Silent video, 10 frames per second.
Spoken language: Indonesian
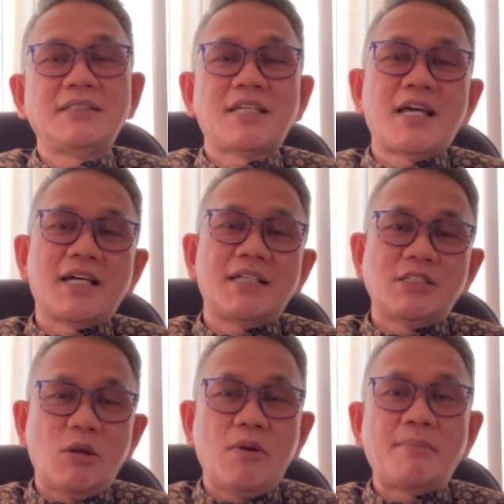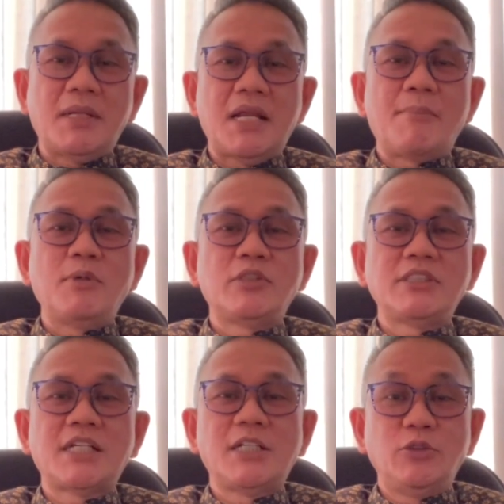Saya akan jawab dan upload di
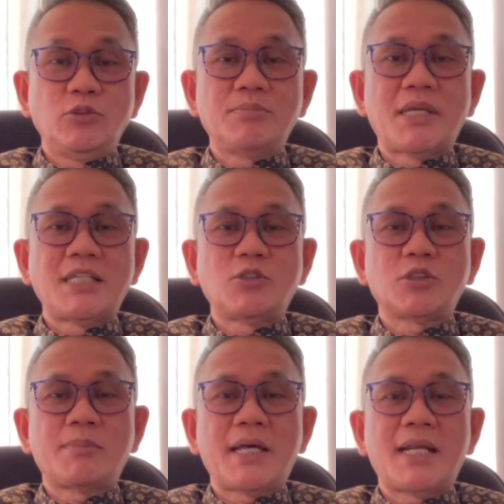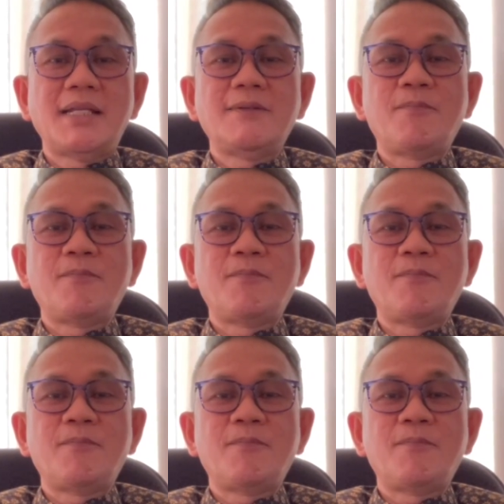channel YouTube Tanya Dokter Paran.